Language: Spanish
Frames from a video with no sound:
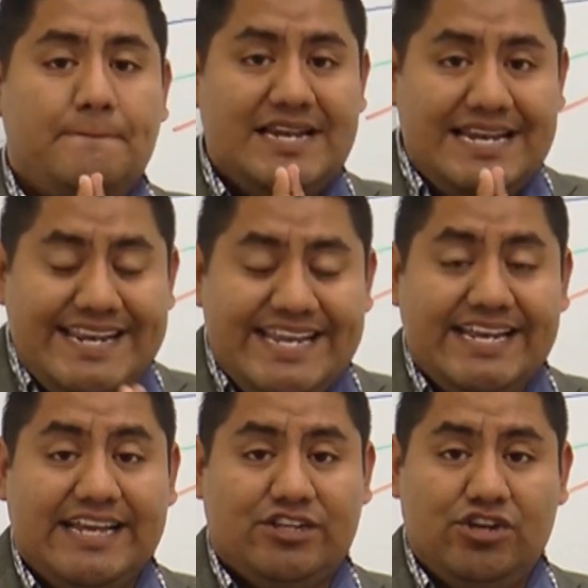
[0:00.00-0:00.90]

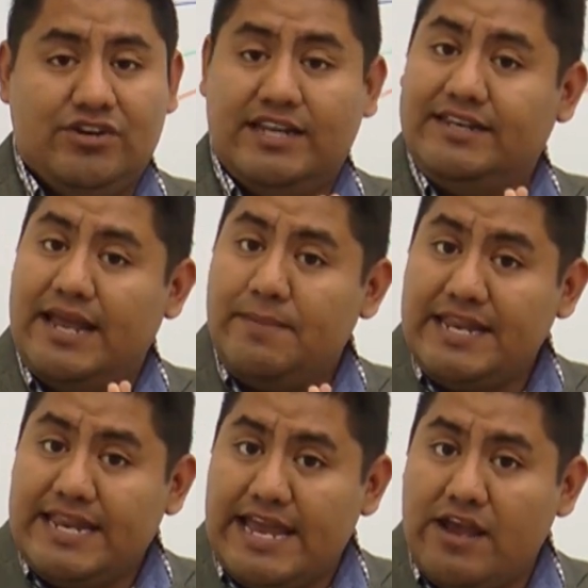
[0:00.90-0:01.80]
direcciones de
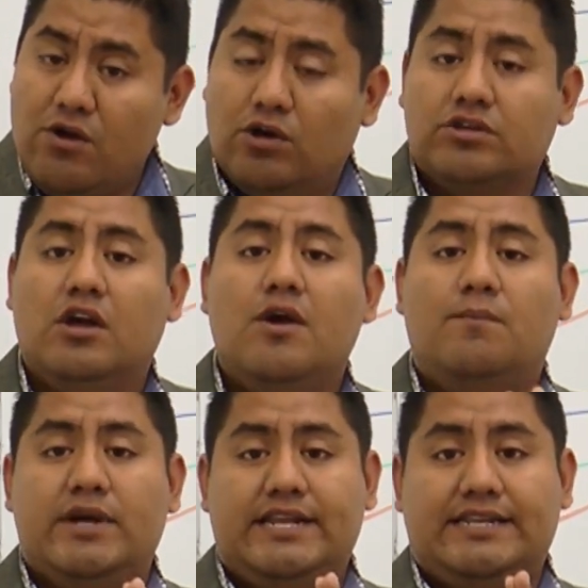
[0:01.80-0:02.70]
videos,
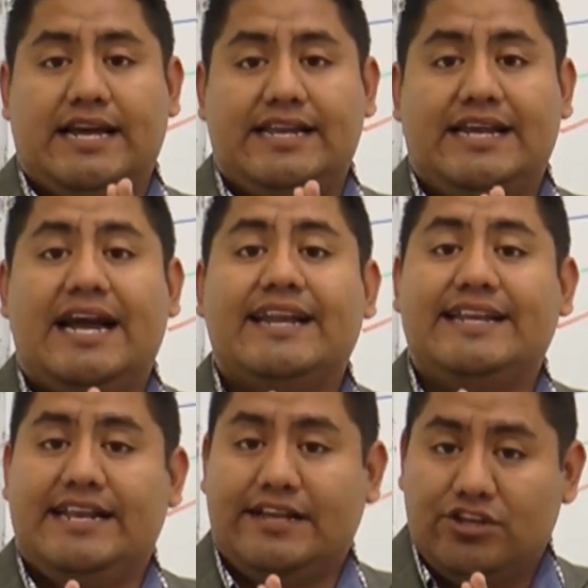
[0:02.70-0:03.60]
puedes agregar
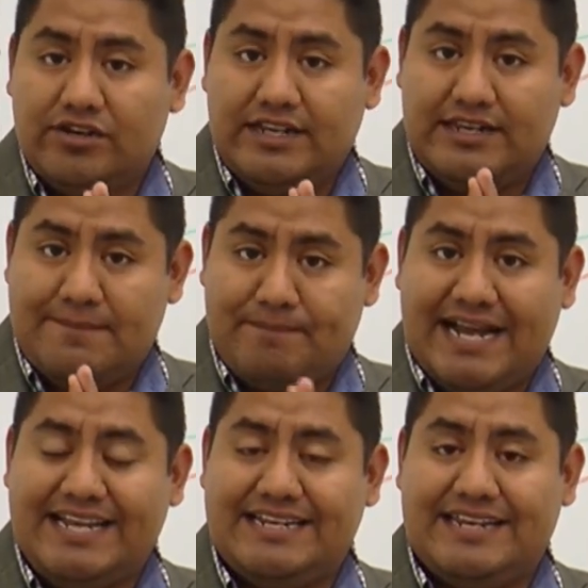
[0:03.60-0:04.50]
direcciones de
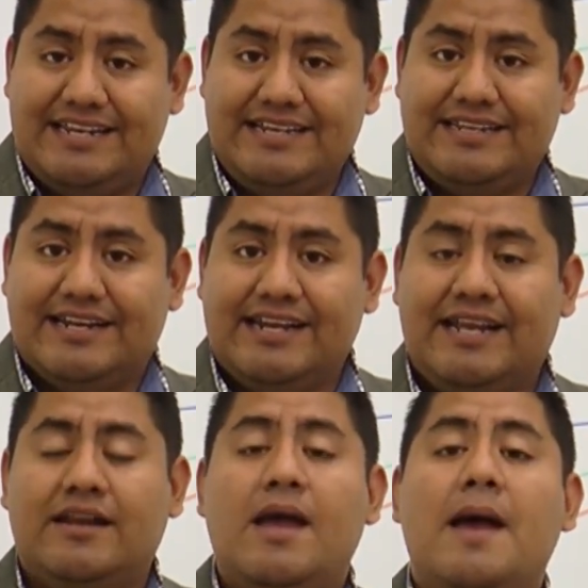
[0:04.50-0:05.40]
páginas de
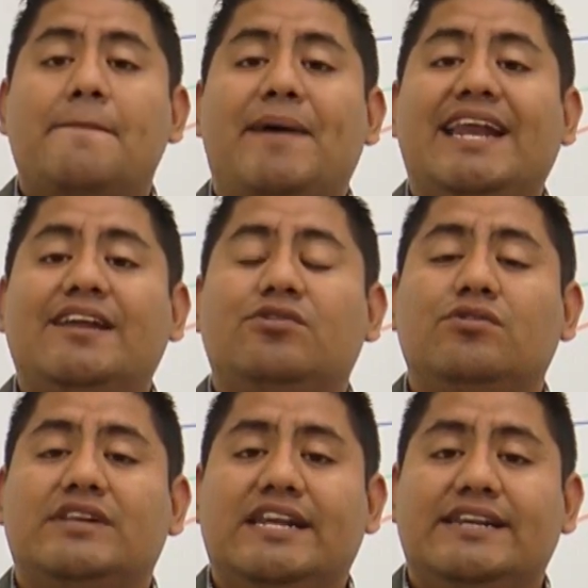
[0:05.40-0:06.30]
internet para
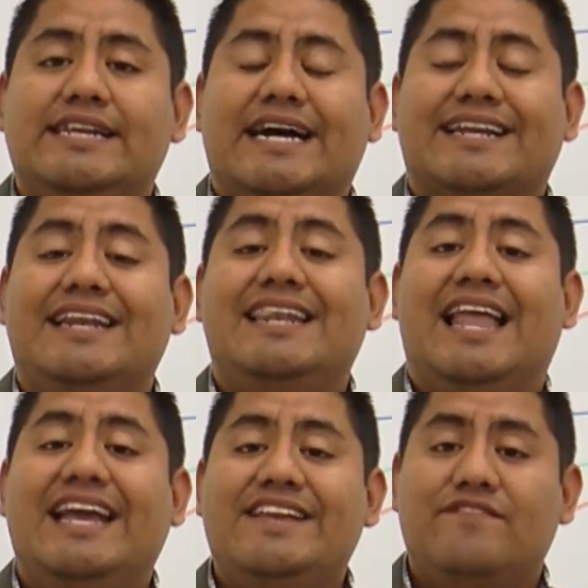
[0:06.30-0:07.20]
sustentar
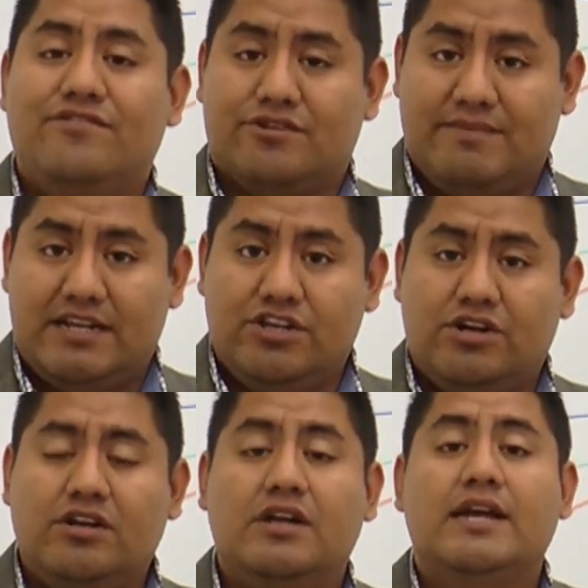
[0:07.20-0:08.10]
la
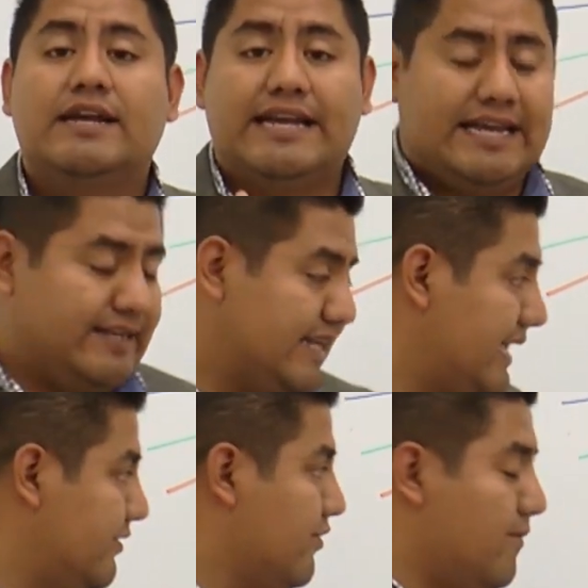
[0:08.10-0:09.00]
información que
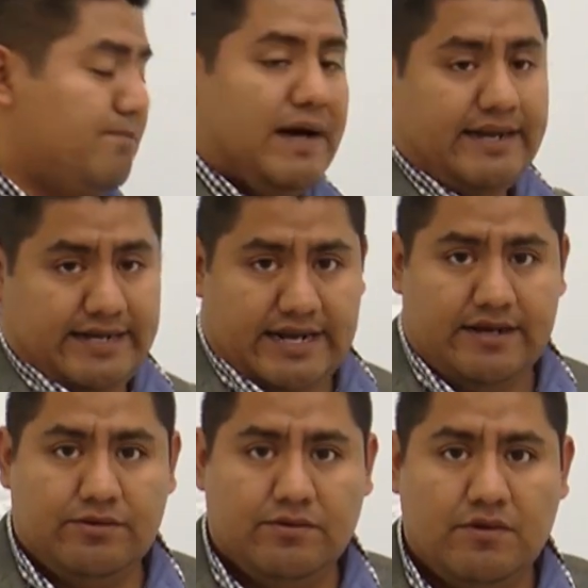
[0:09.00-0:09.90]
estás compartiendo.
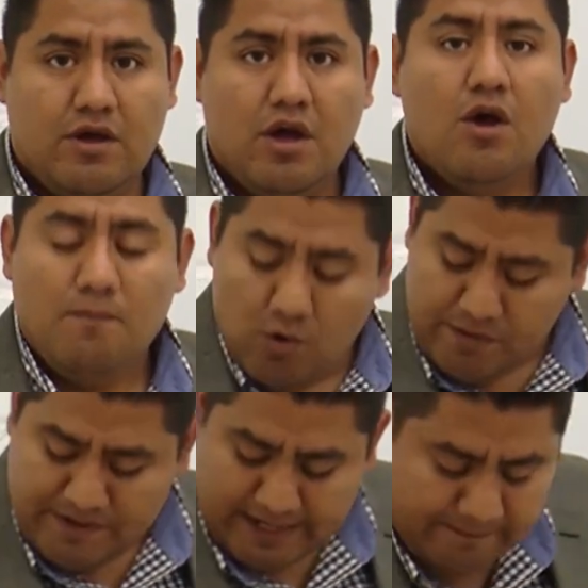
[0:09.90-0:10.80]
Muy
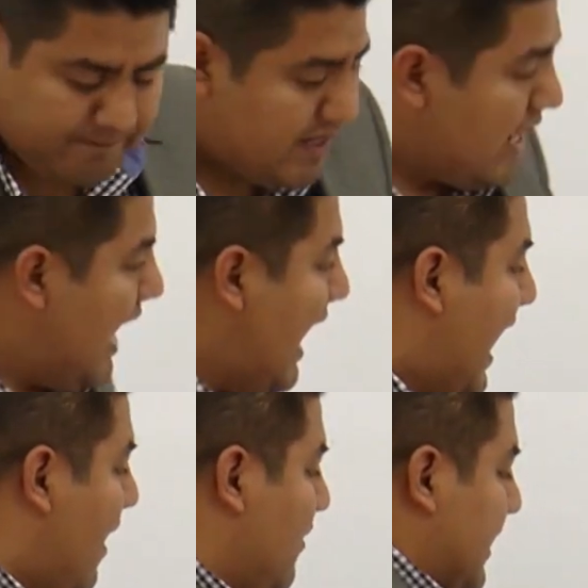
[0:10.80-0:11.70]
bien,
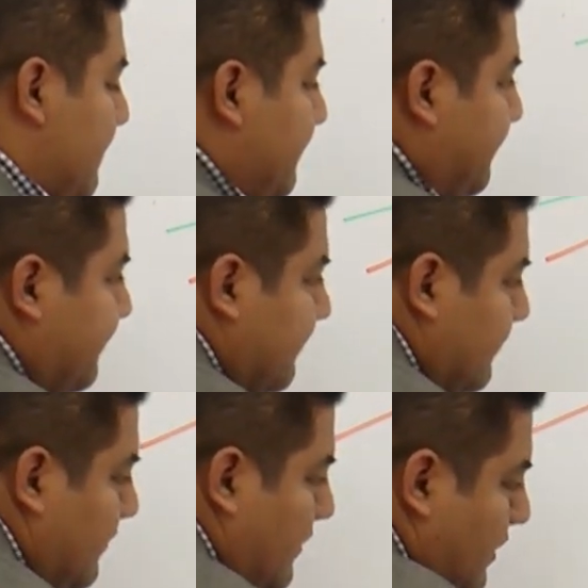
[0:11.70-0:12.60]
ahora,
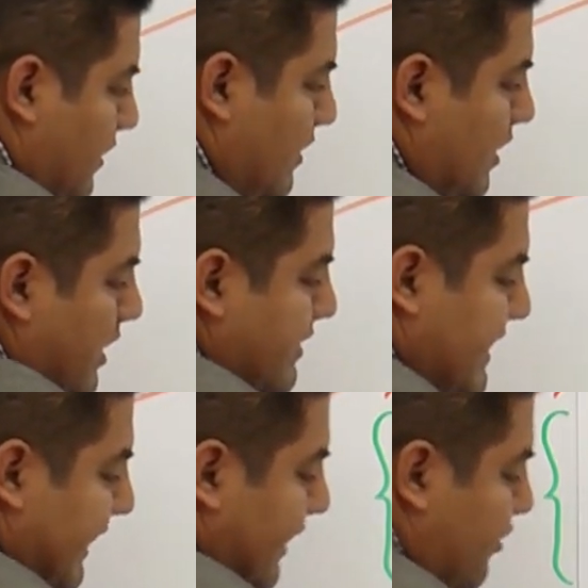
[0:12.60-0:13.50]

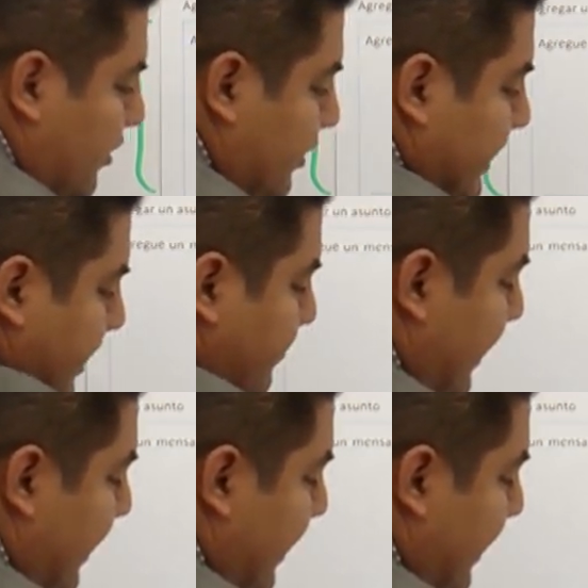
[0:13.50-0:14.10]
ya reconociendo